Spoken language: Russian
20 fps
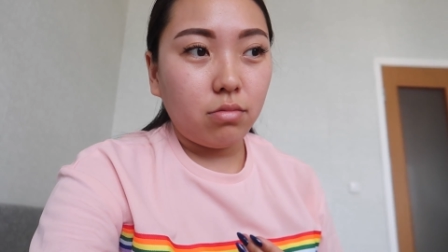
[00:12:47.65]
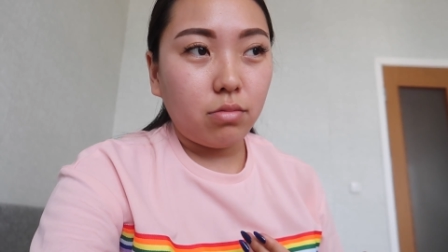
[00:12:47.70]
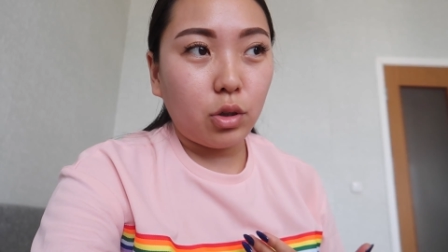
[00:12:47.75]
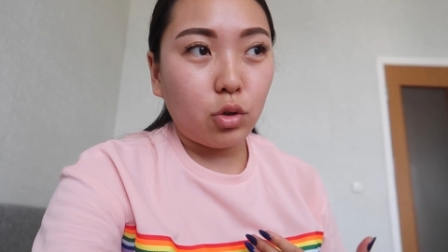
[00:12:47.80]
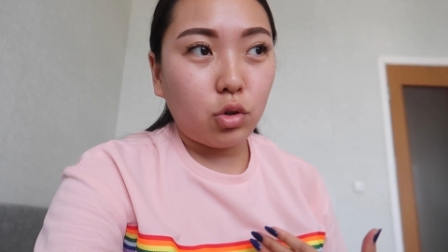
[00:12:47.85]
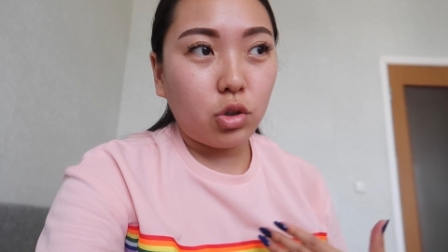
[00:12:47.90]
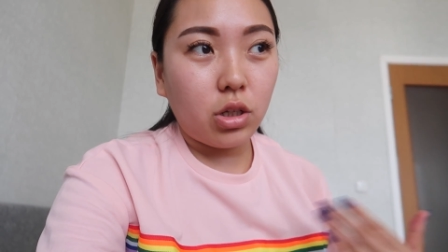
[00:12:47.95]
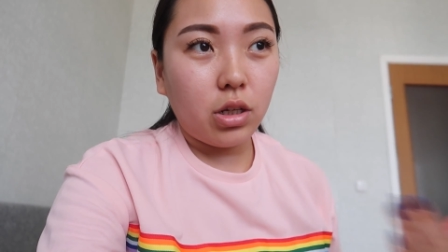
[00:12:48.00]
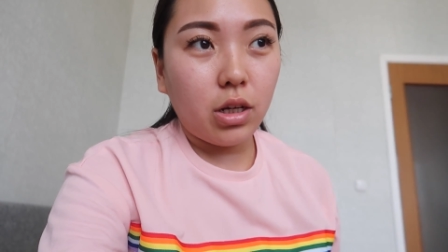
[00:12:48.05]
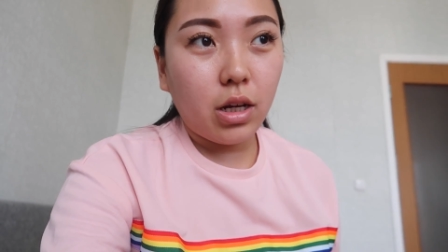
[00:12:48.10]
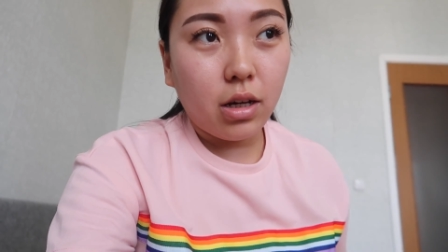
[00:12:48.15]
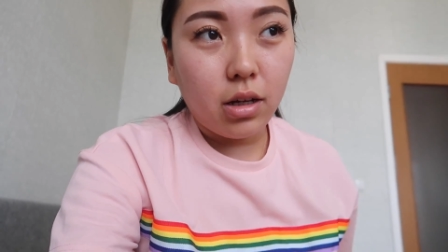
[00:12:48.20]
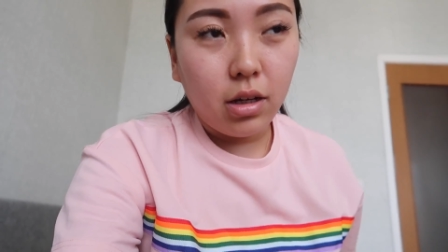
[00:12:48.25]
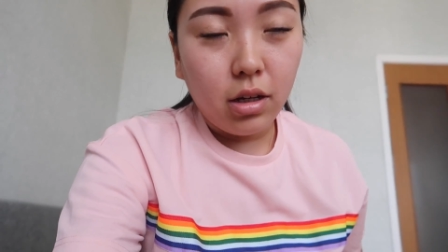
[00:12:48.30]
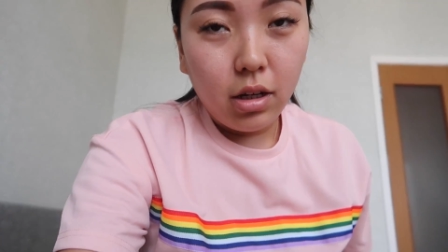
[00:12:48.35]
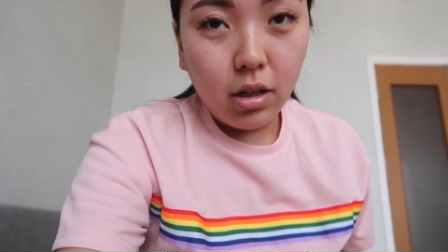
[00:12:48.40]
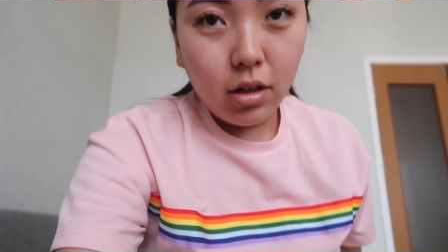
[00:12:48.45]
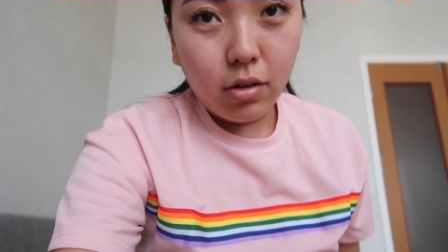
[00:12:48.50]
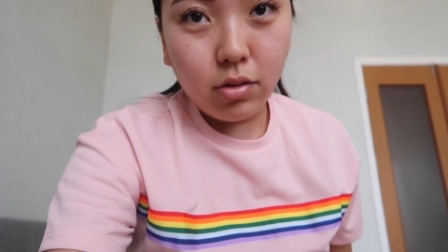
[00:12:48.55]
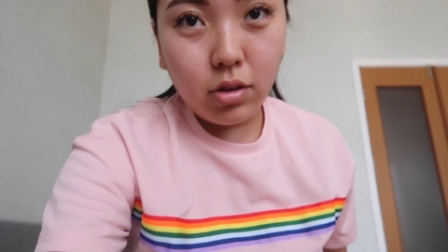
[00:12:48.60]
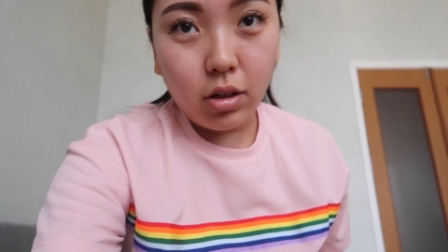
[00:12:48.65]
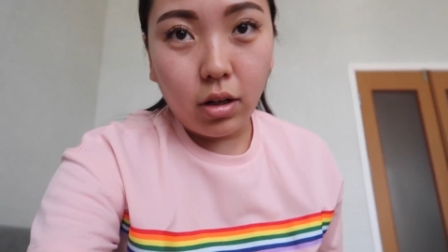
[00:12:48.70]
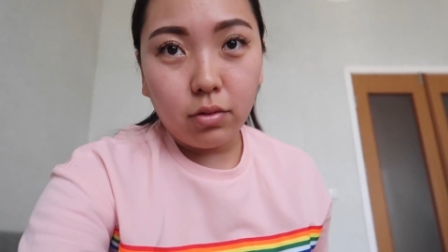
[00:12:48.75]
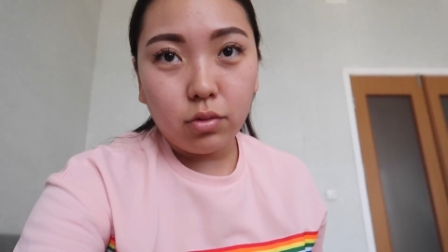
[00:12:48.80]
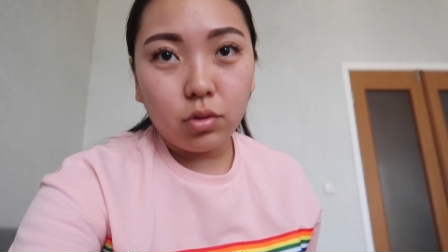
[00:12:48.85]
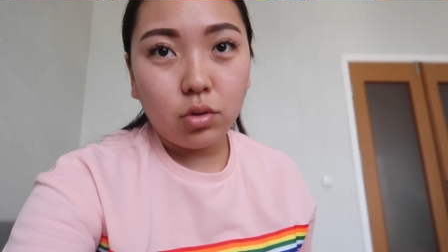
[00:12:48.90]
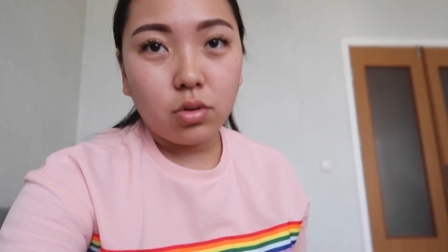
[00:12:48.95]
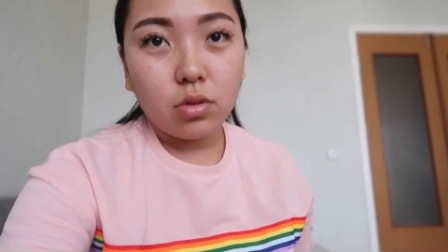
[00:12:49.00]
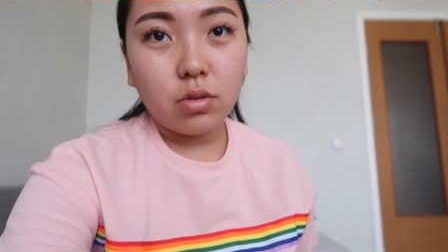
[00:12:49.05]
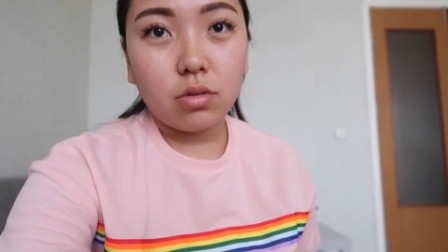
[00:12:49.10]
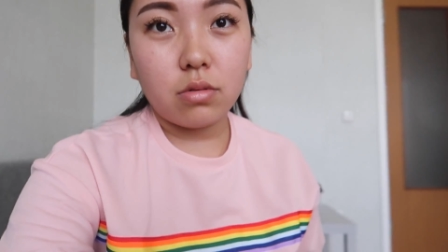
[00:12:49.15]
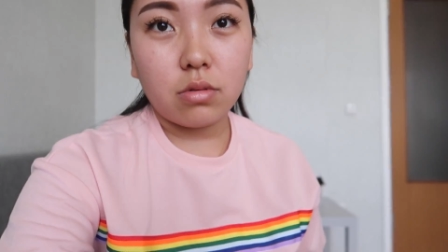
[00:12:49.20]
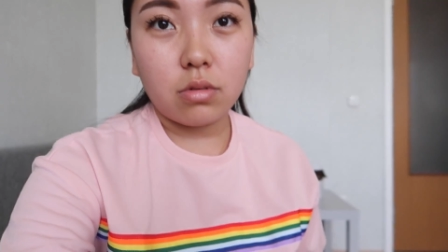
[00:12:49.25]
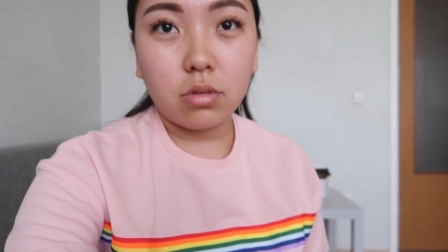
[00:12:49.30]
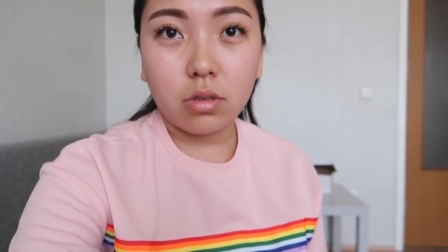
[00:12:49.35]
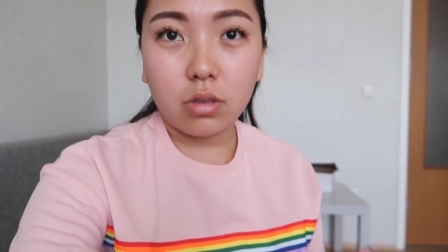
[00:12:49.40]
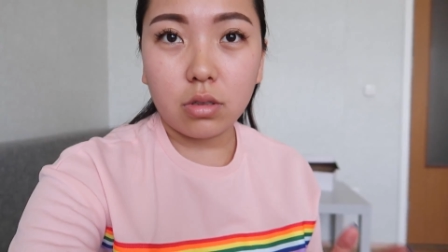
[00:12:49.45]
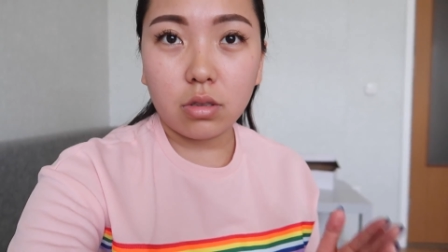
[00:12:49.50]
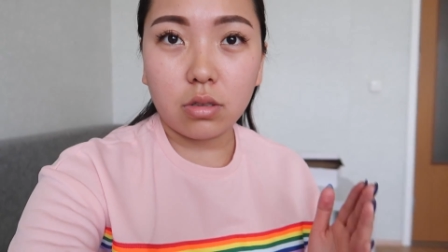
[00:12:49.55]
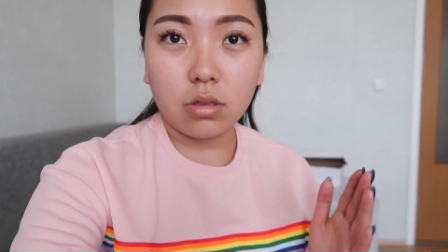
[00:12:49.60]
потому что я все равно
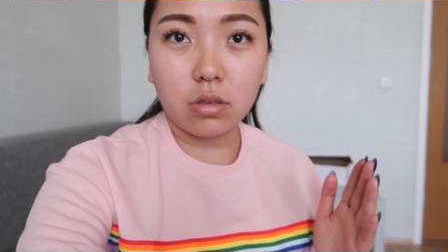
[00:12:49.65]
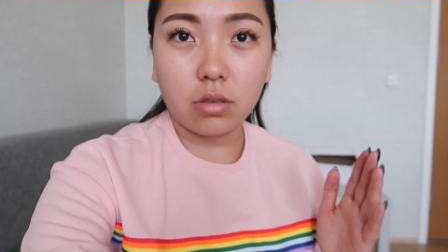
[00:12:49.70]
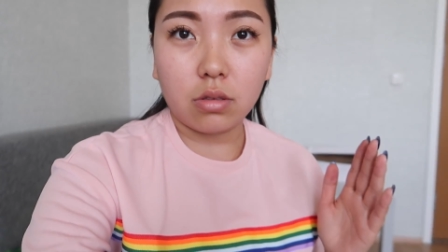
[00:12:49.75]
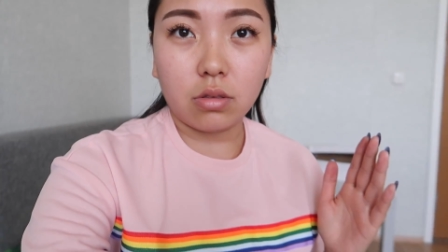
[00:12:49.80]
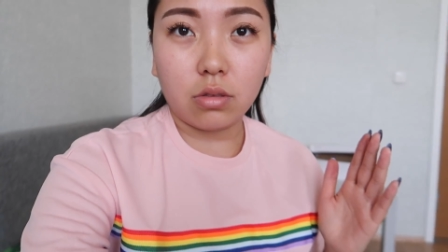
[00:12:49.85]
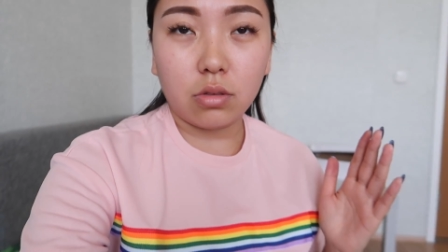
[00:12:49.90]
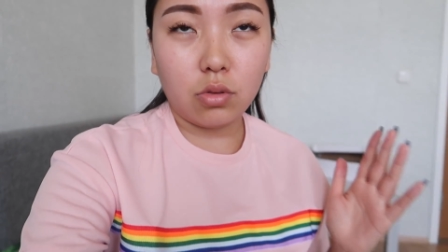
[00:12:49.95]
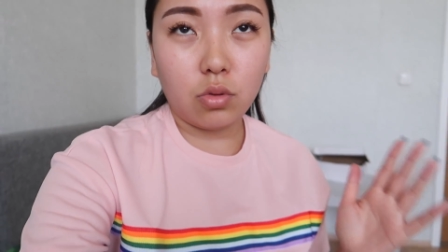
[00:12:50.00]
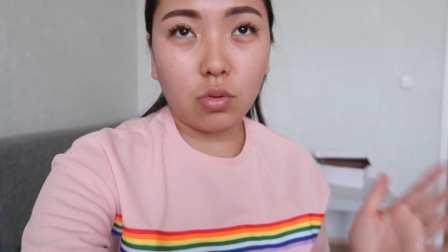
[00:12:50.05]
э,